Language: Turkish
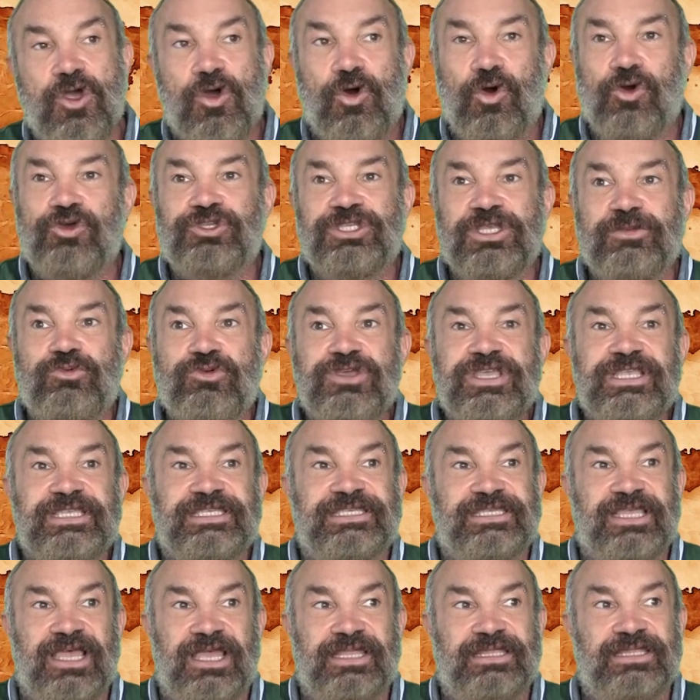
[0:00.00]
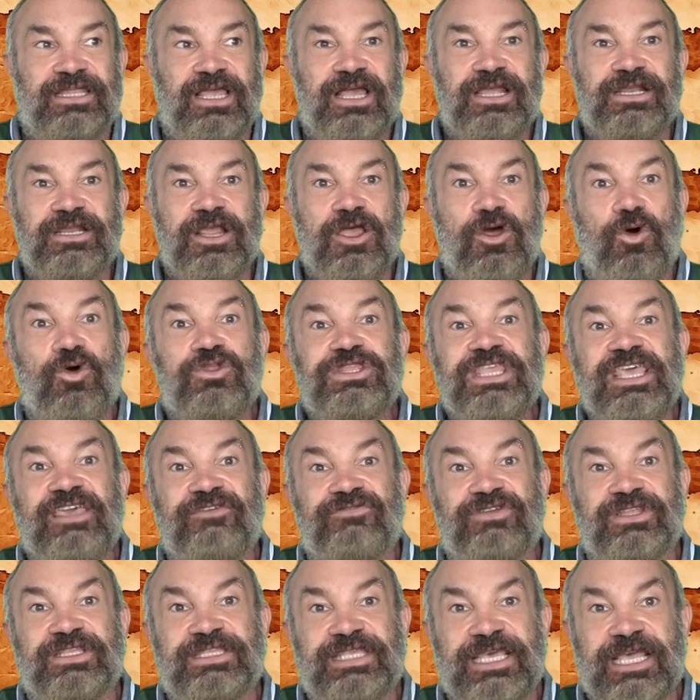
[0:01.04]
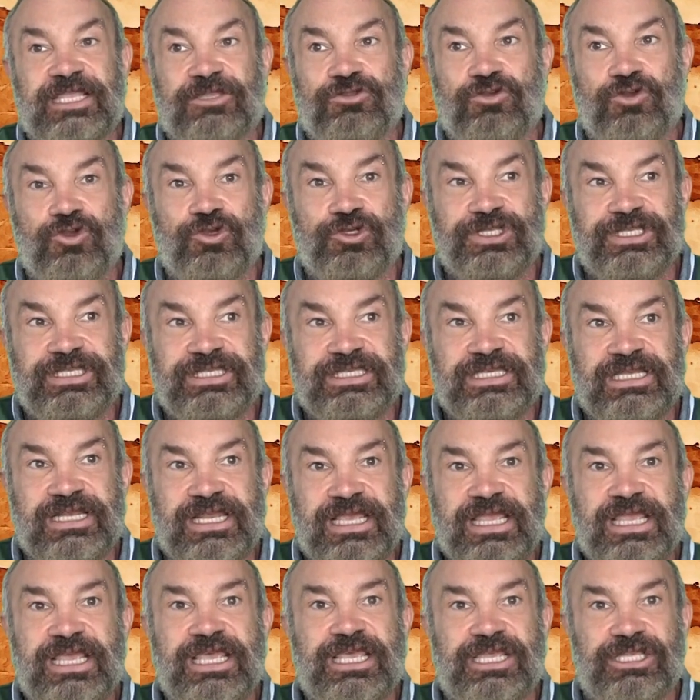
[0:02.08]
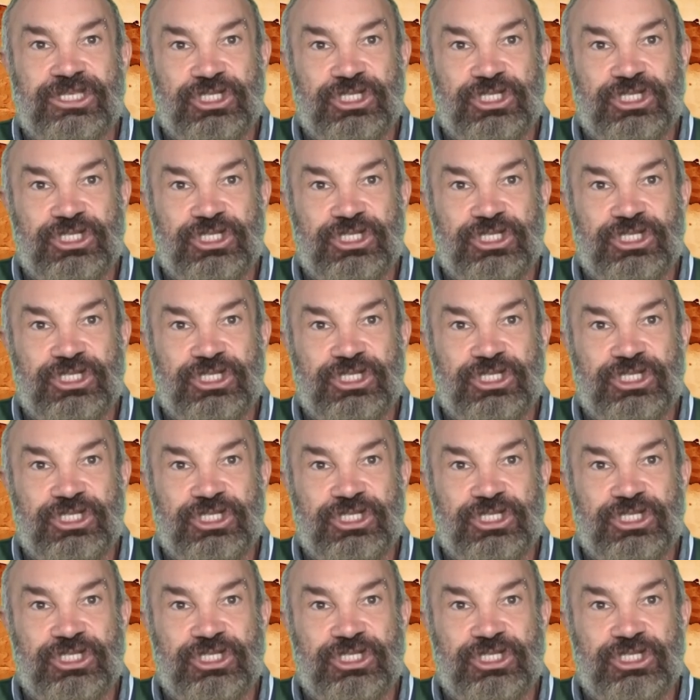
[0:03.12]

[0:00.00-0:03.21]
Oysa bu insanlar o devrin teknolojisiyle